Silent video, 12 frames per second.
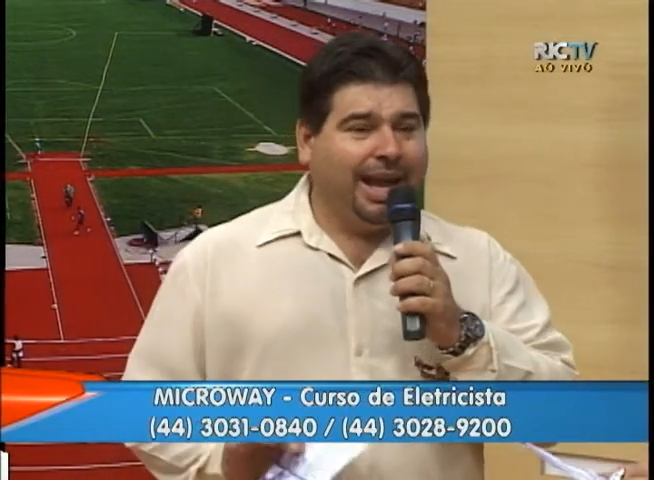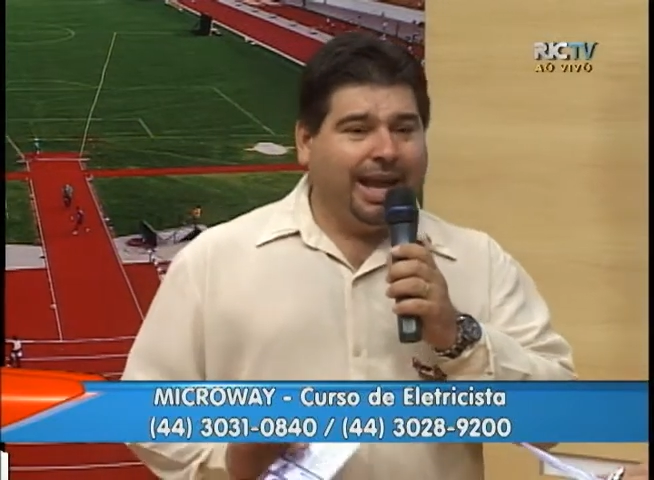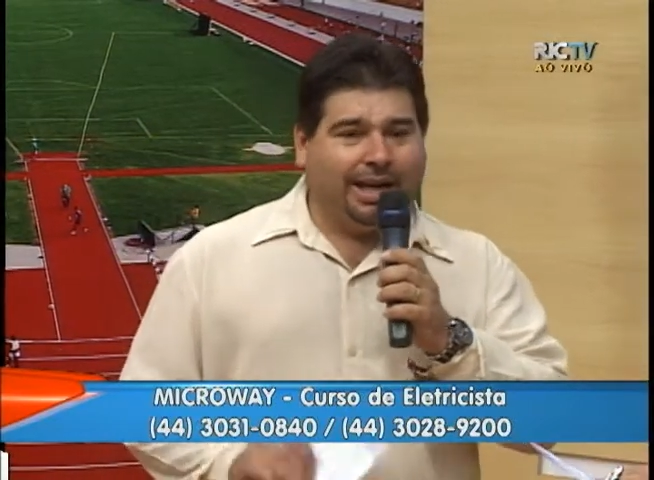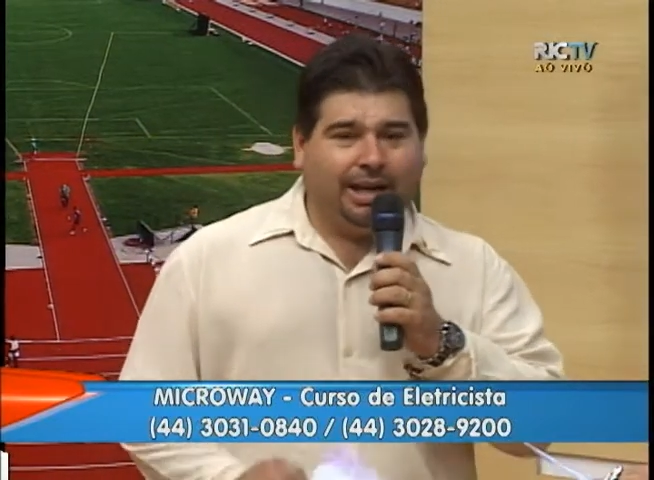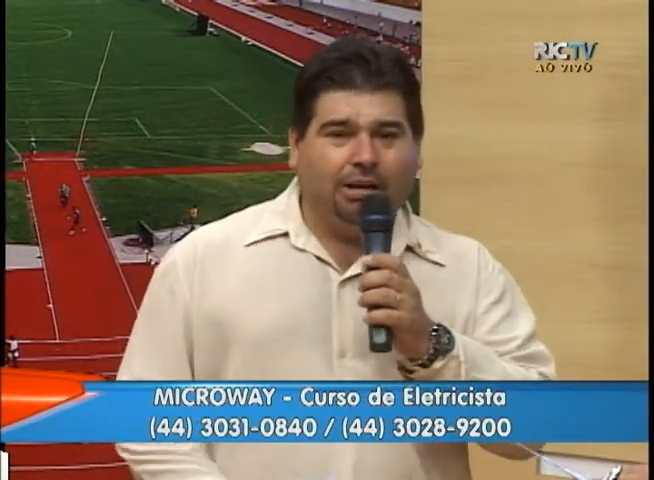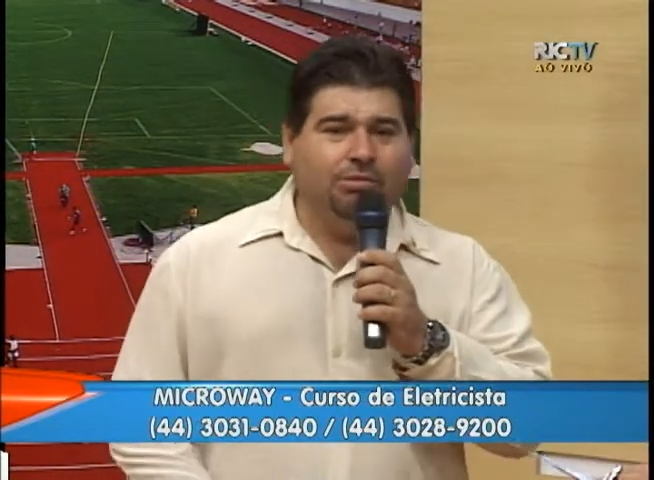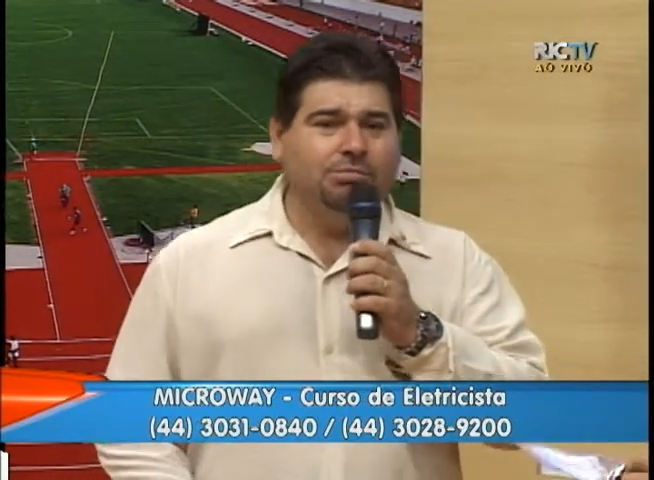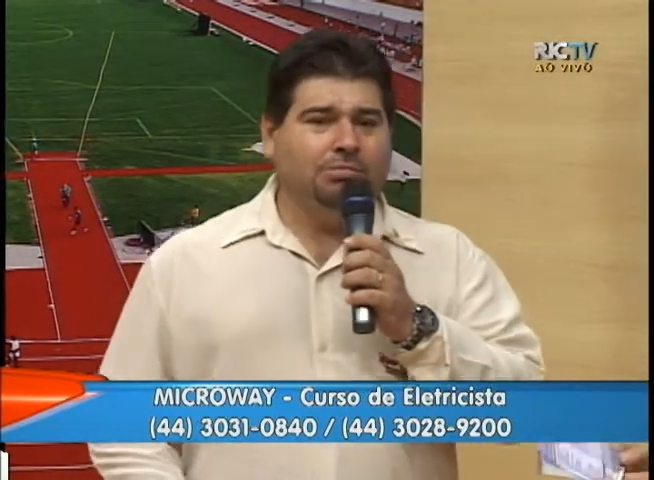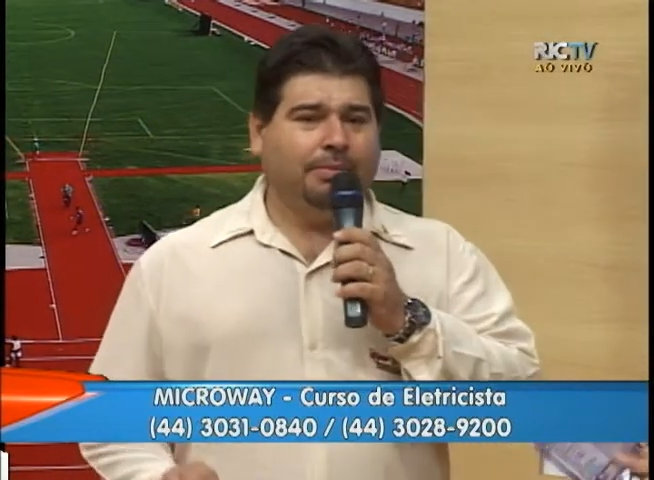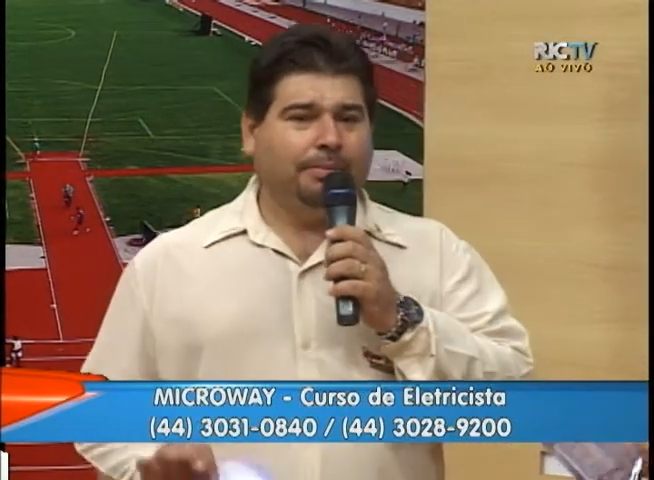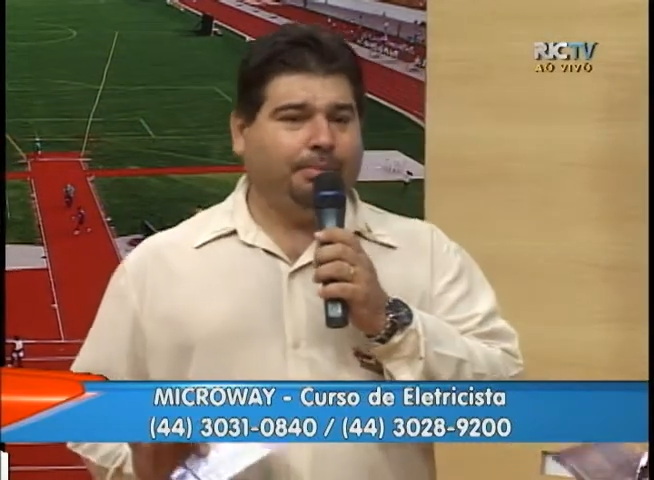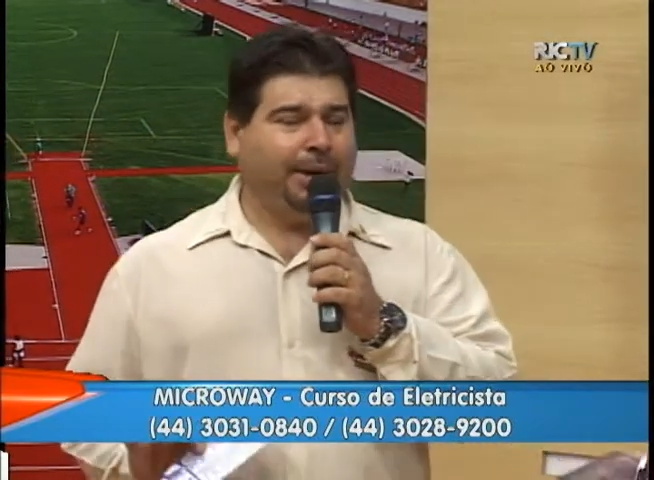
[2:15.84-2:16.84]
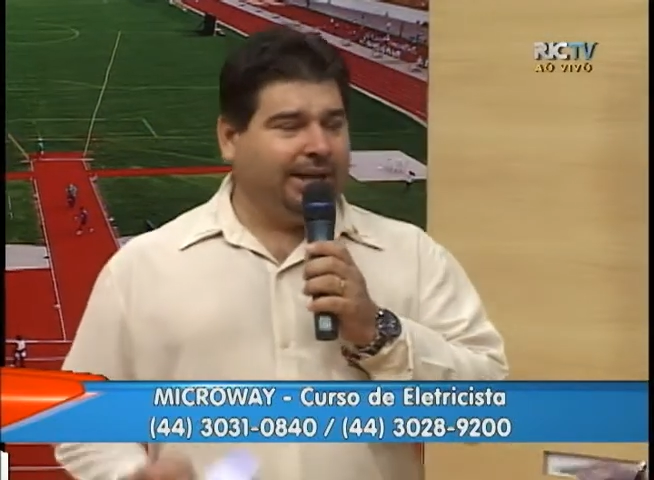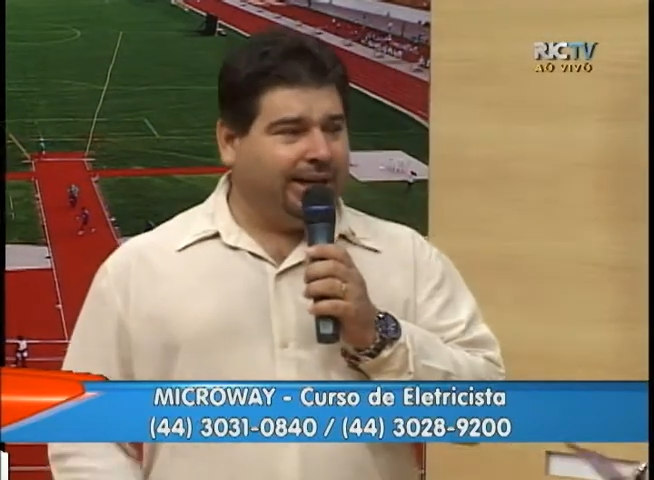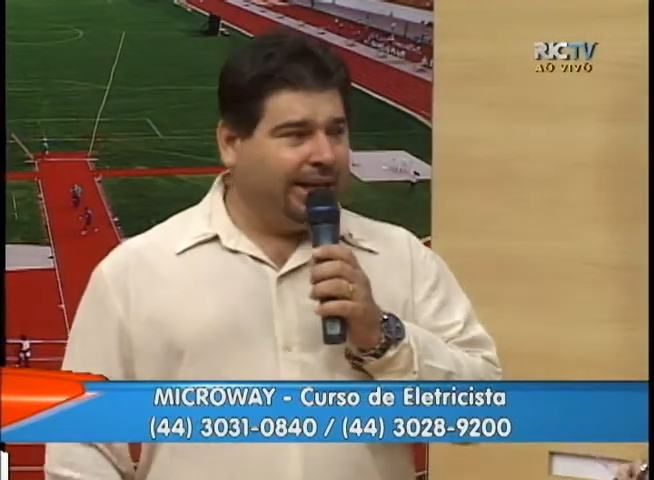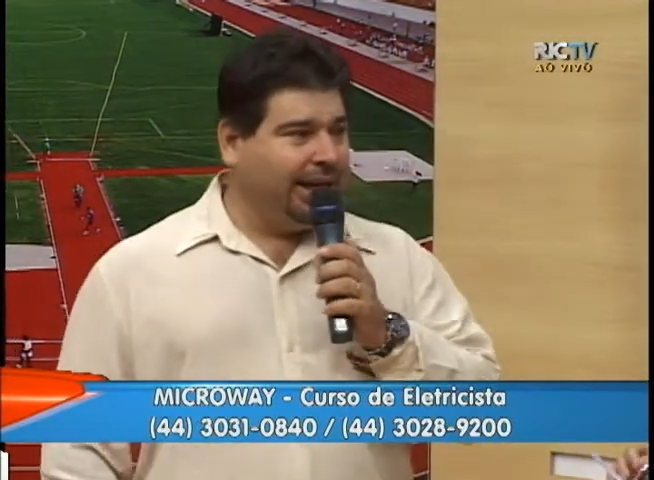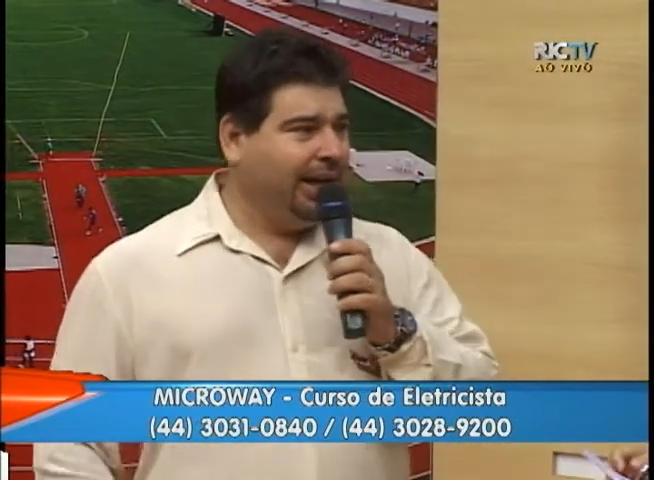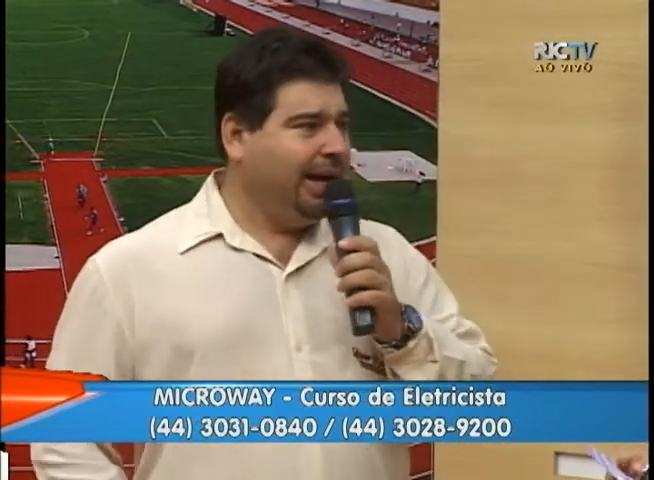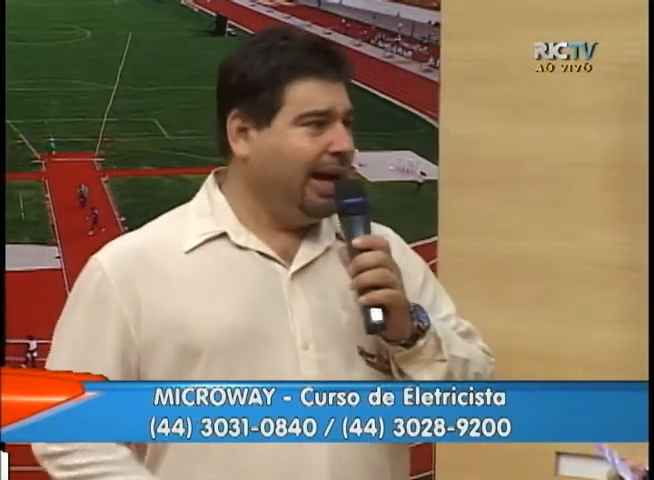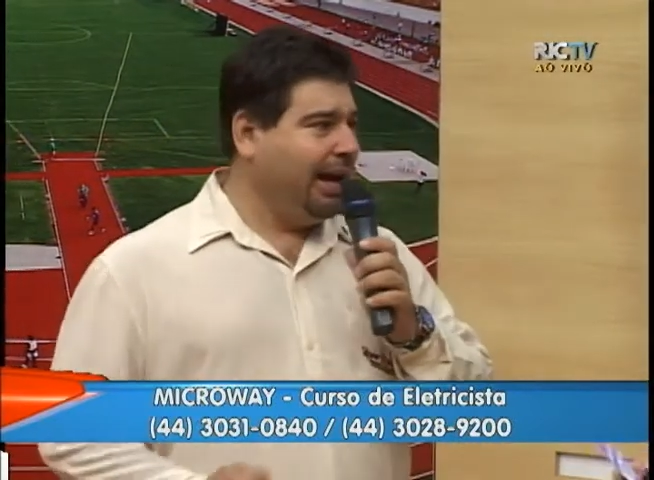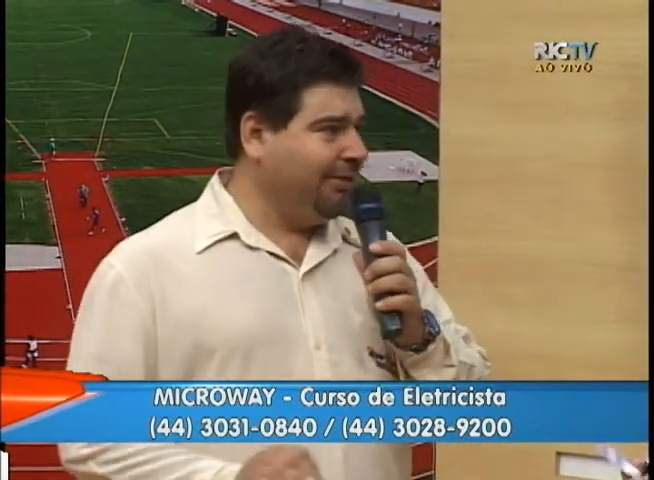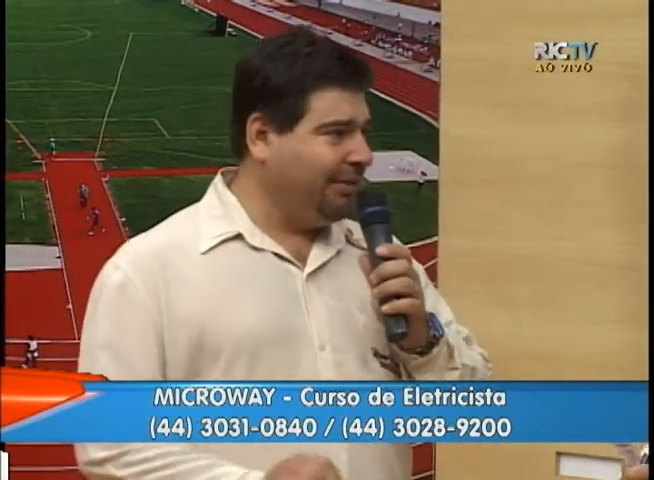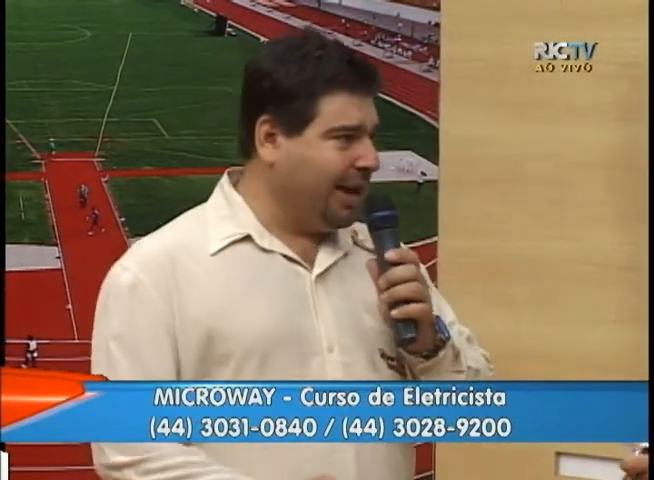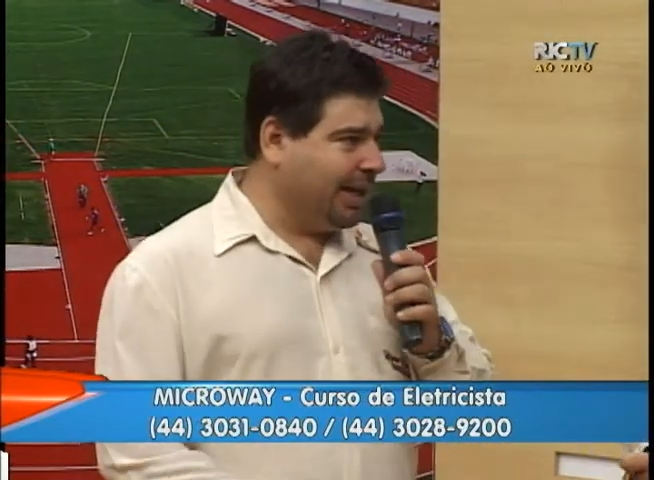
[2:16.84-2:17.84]
é não perder
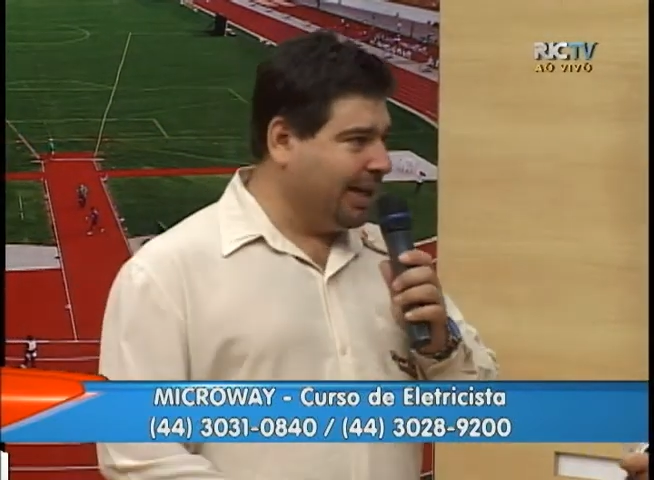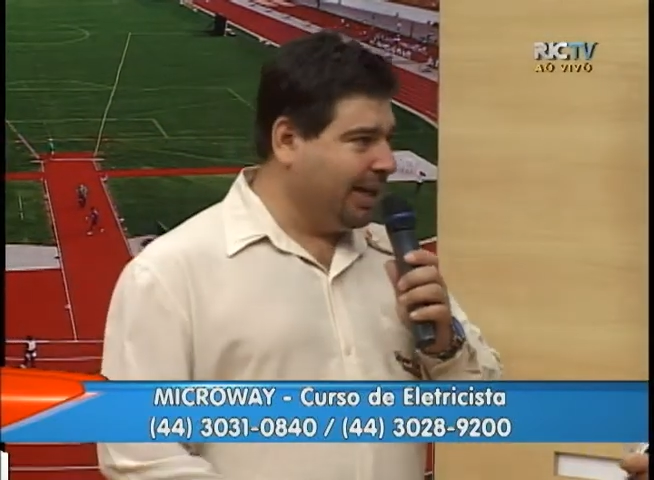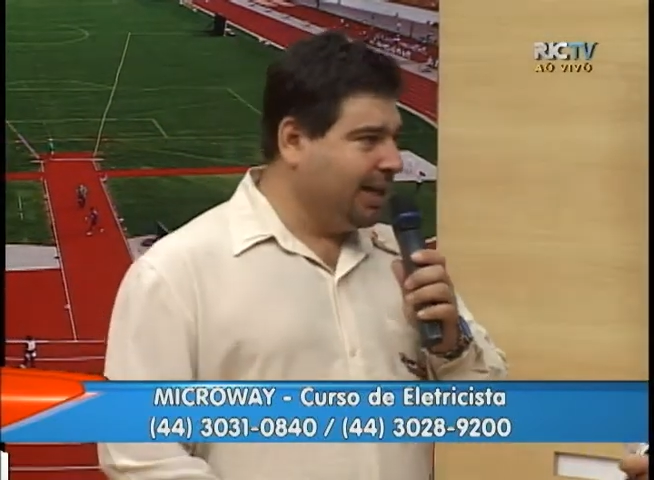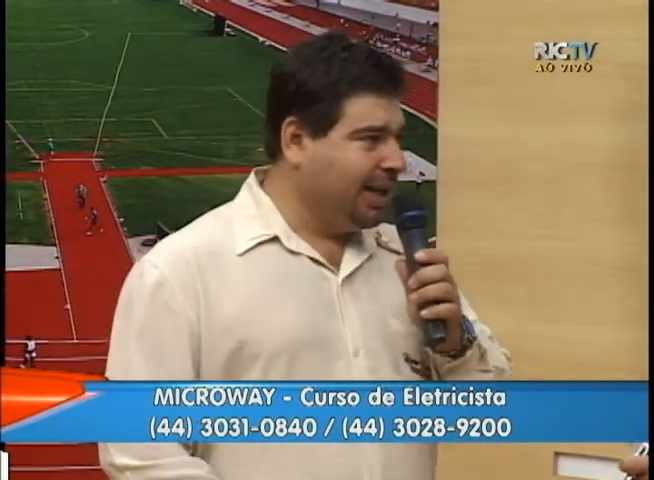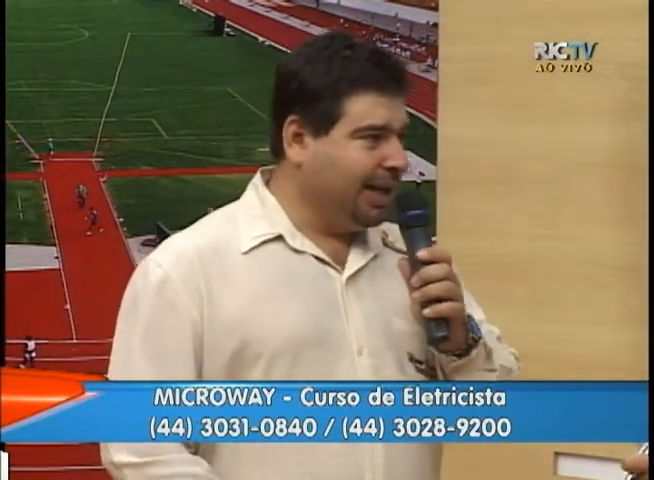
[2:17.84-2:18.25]
a vaga.